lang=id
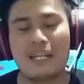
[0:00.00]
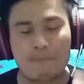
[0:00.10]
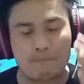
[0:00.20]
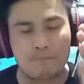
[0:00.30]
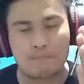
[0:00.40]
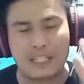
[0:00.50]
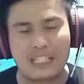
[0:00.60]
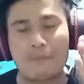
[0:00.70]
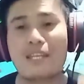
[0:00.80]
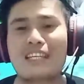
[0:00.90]
ya,
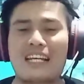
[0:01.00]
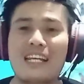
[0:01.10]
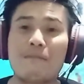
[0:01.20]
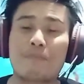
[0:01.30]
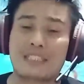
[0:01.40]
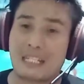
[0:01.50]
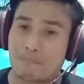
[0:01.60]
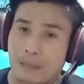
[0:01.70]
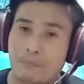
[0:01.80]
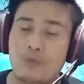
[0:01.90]
kitab Yesaya
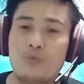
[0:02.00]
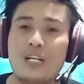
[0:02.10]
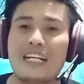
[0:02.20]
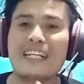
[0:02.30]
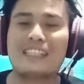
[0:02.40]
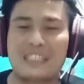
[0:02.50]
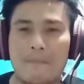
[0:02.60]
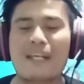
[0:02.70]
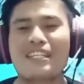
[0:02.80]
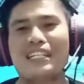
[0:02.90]
pasal 42 ayat
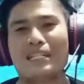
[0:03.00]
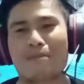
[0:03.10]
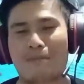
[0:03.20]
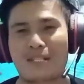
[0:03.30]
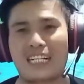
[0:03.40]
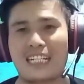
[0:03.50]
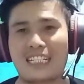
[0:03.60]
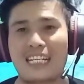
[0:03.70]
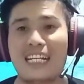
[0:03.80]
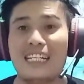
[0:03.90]
13 ini teman-teman sekalian.